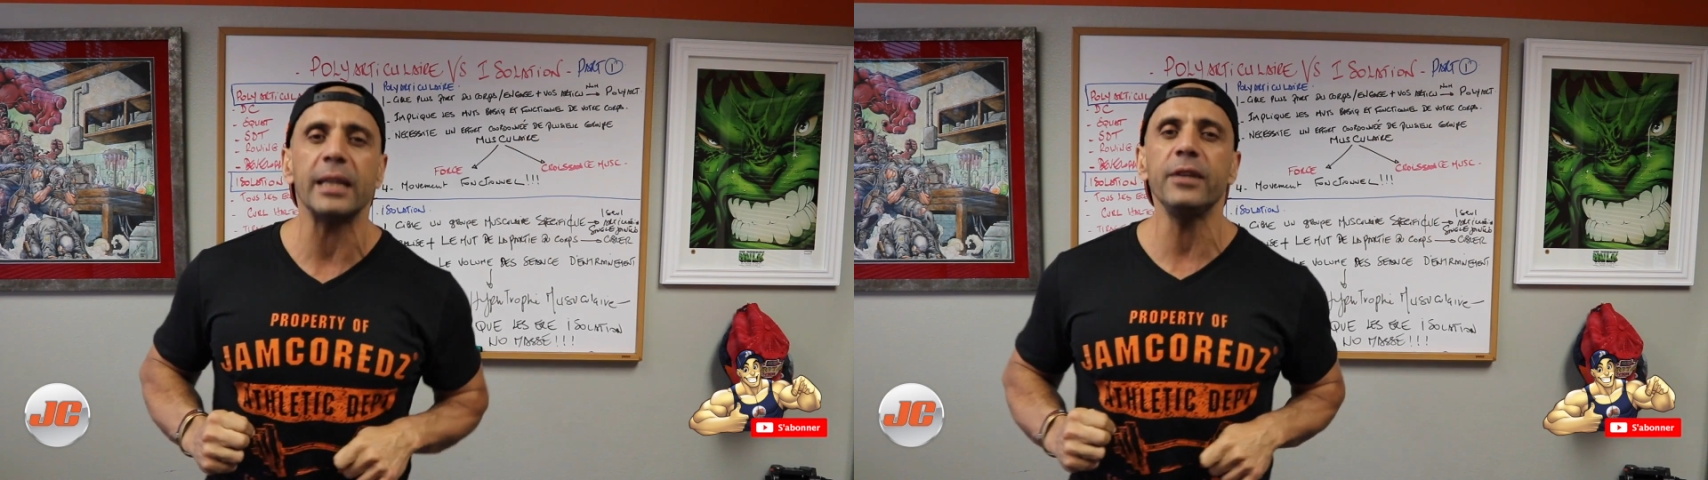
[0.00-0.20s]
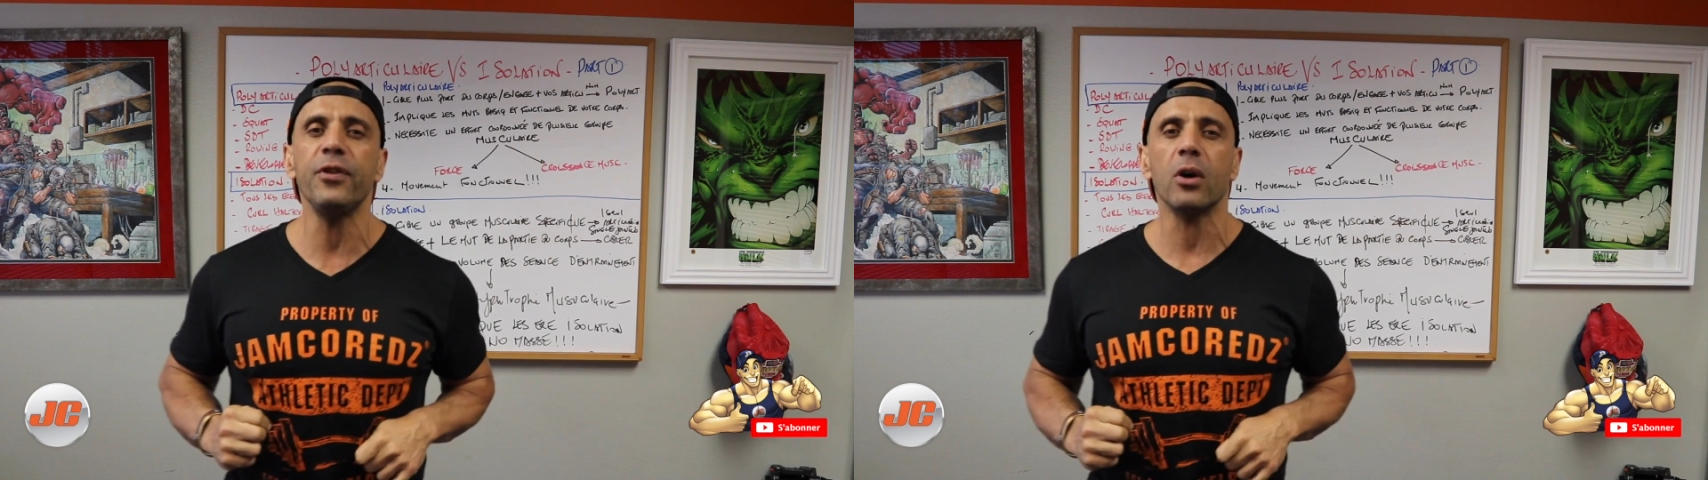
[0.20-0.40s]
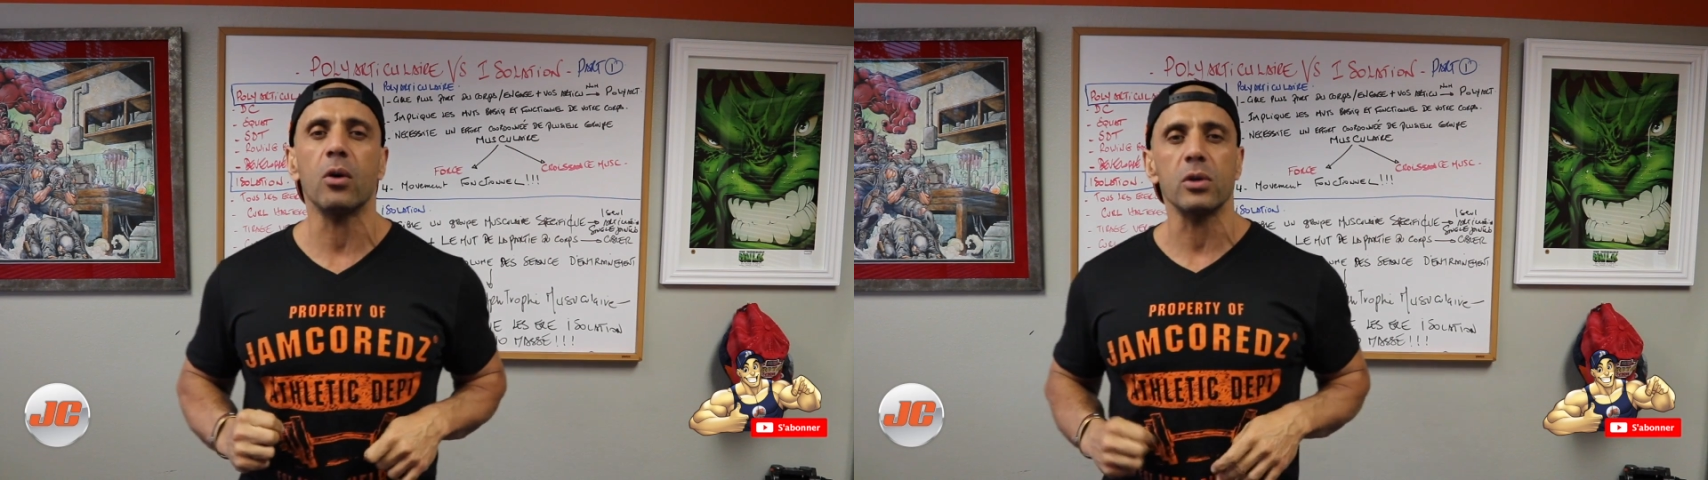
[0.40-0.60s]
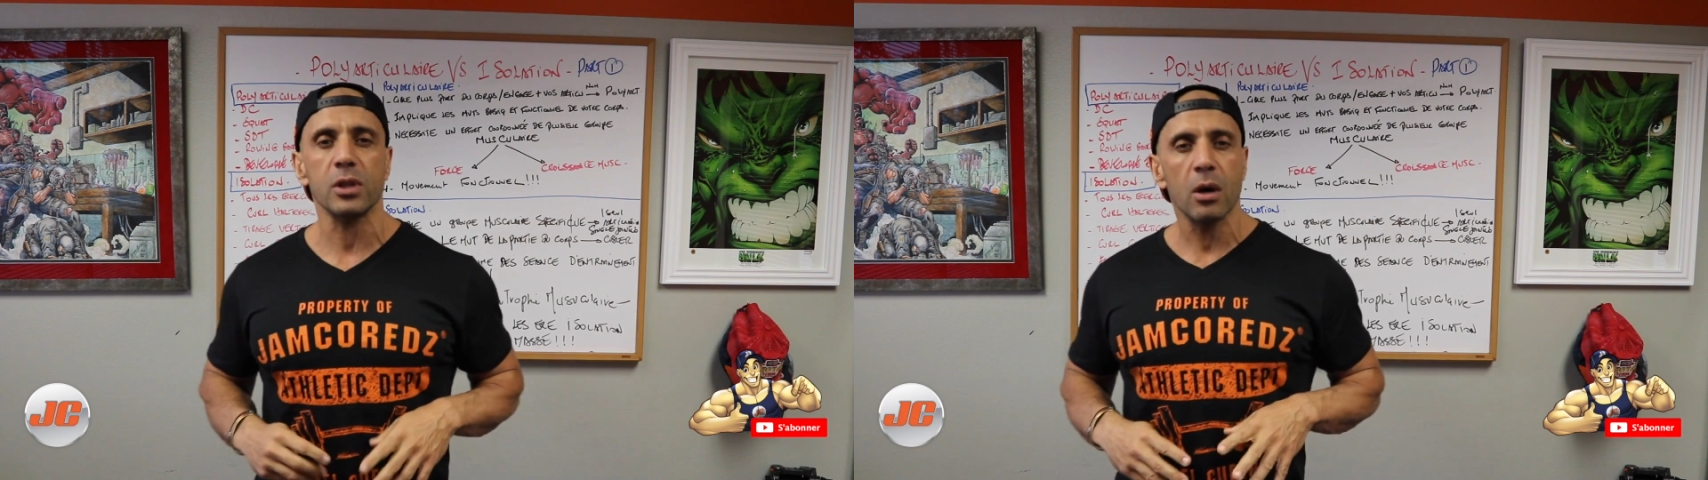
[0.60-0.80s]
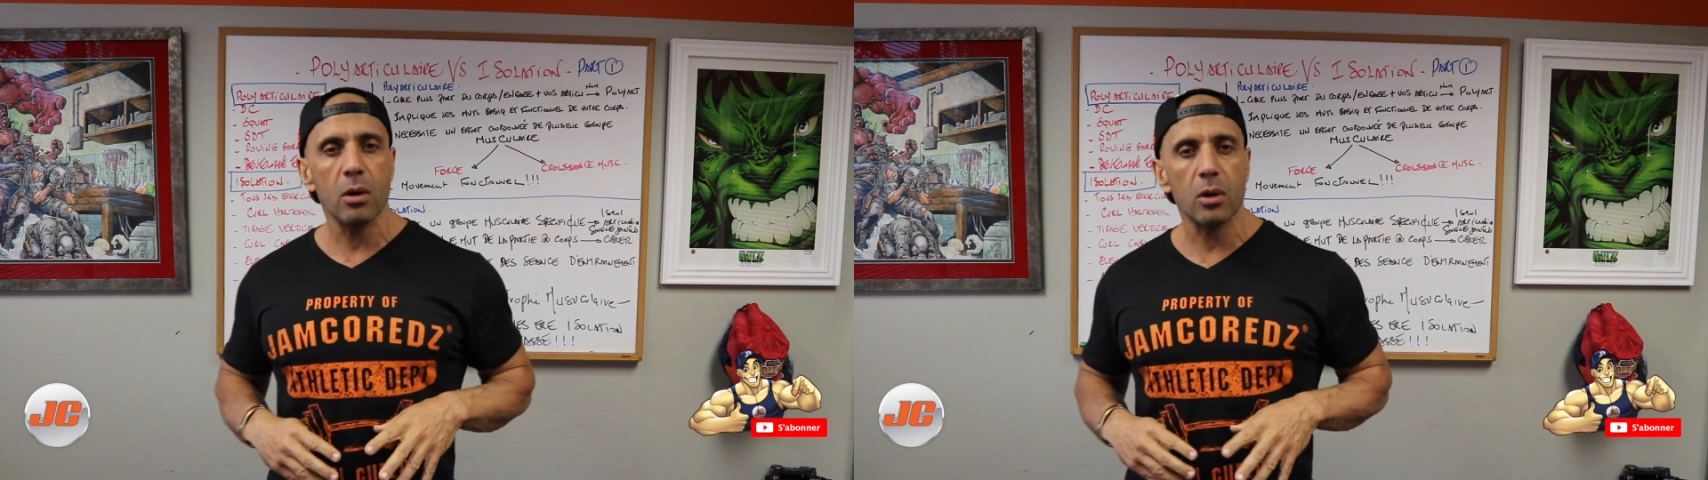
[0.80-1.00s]

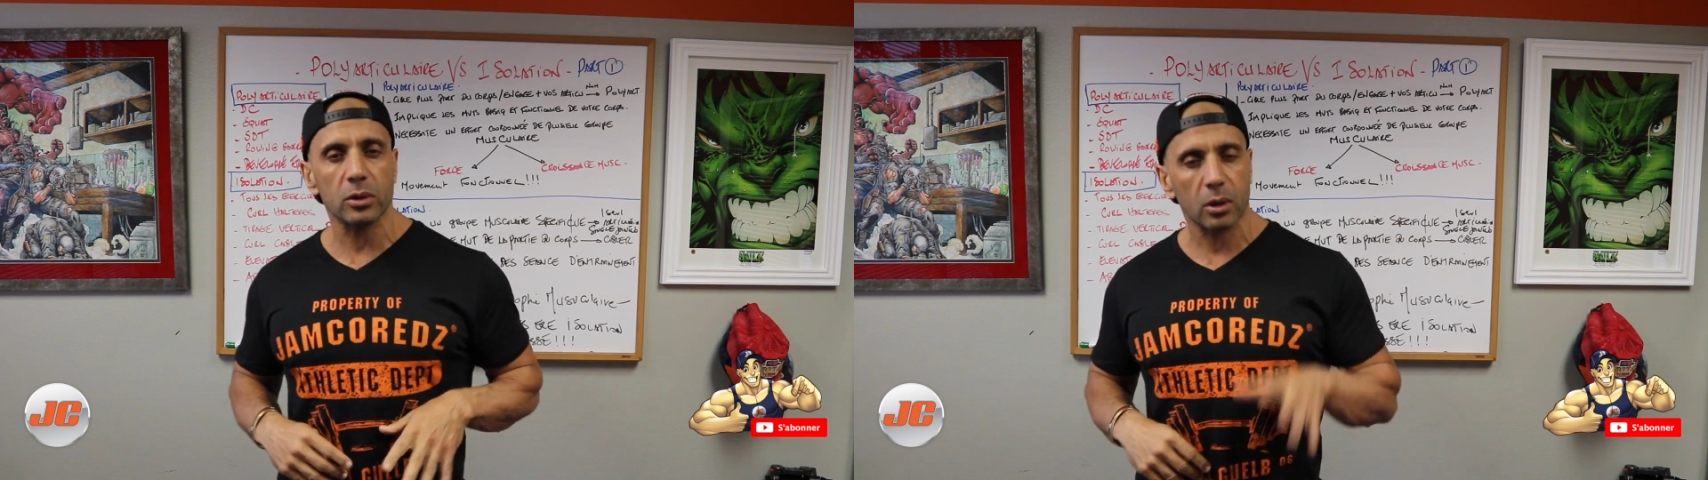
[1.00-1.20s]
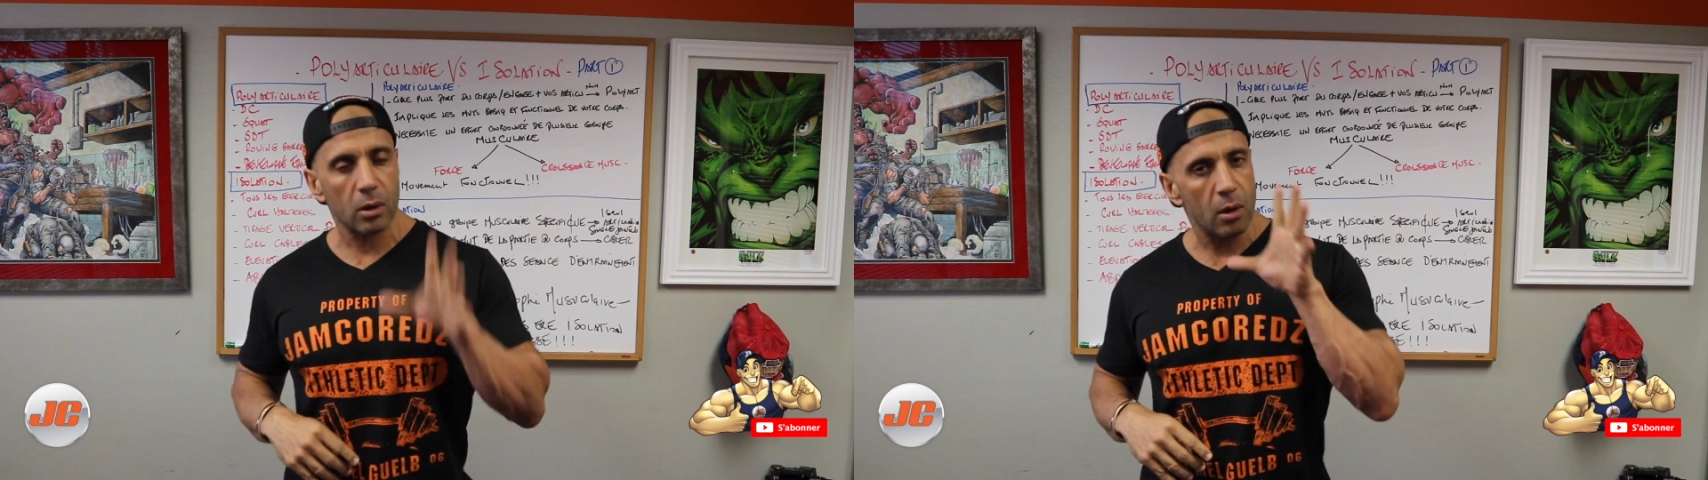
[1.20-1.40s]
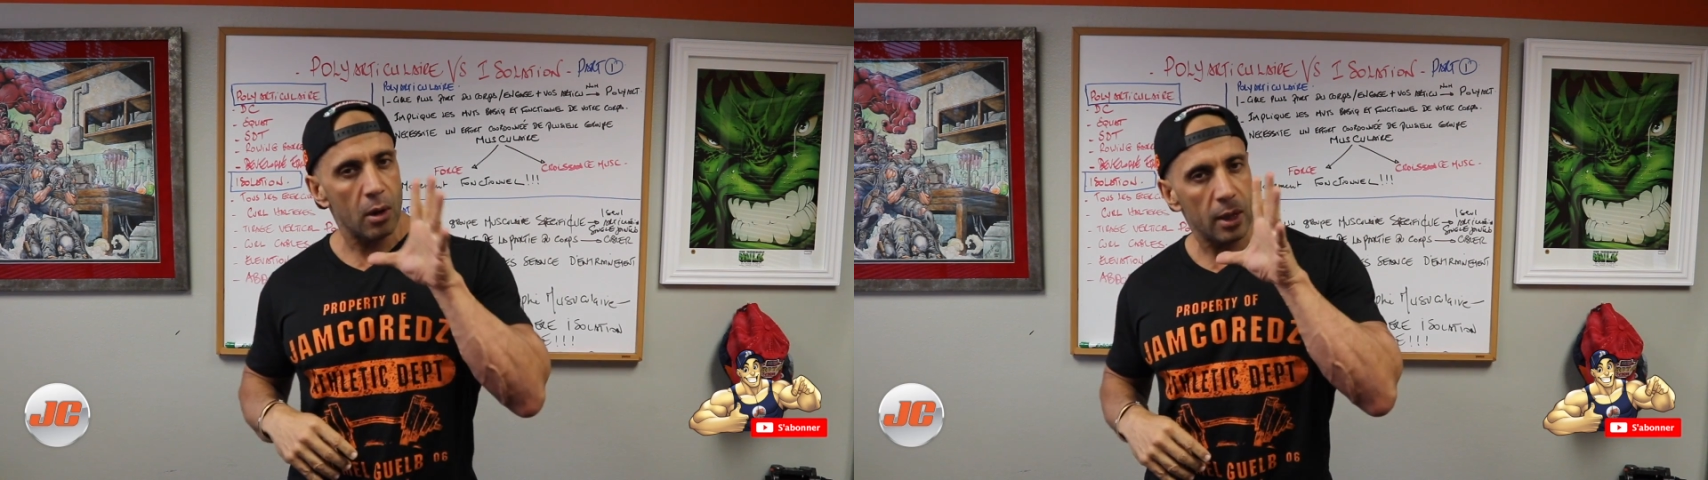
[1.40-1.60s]
différence entre